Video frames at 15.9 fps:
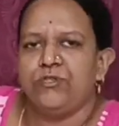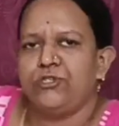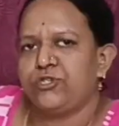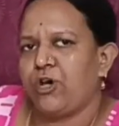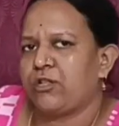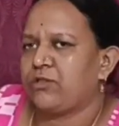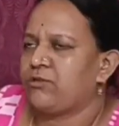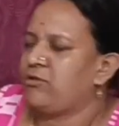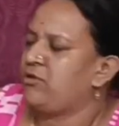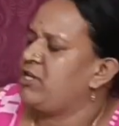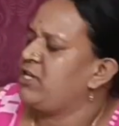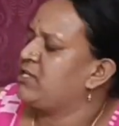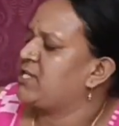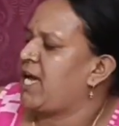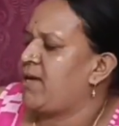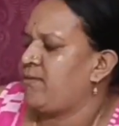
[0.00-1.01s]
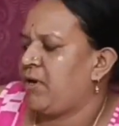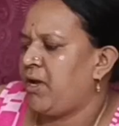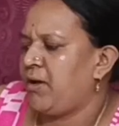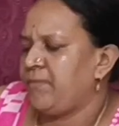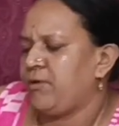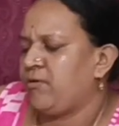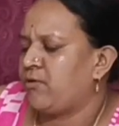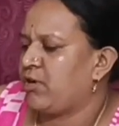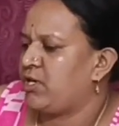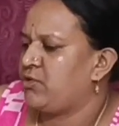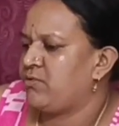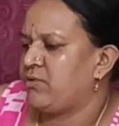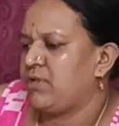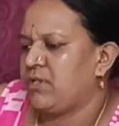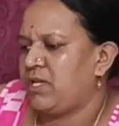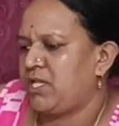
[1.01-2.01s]
যতই বলো আমি কোনো
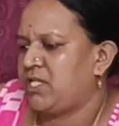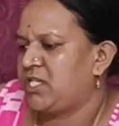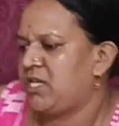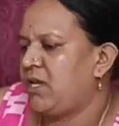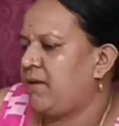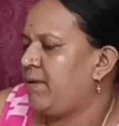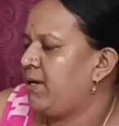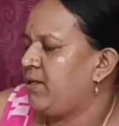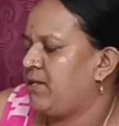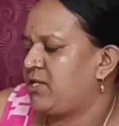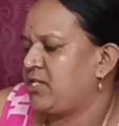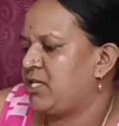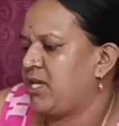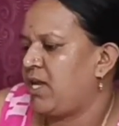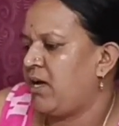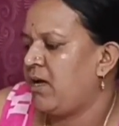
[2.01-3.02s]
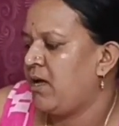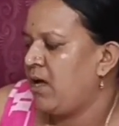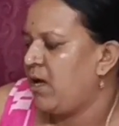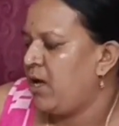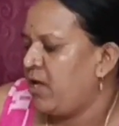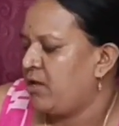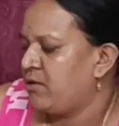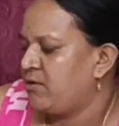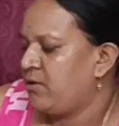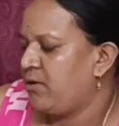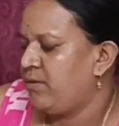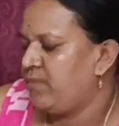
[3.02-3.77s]
দিচ্ছি তো